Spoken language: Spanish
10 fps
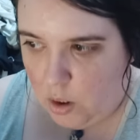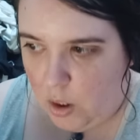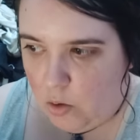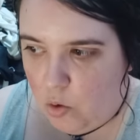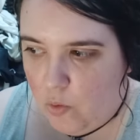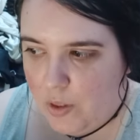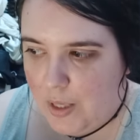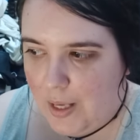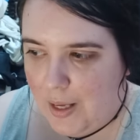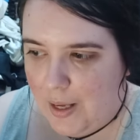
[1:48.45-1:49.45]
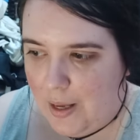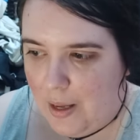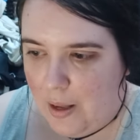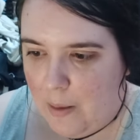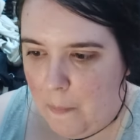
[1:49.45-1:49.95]
Entonces,
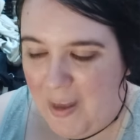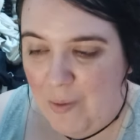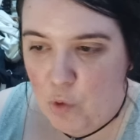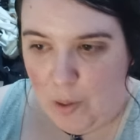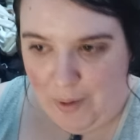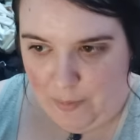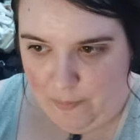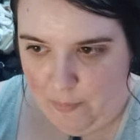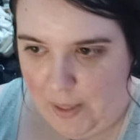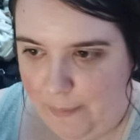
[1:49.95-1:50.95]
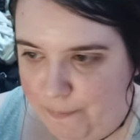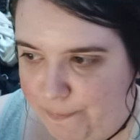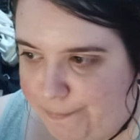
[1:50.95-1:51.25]
eh, veremos a ver, ¿vale?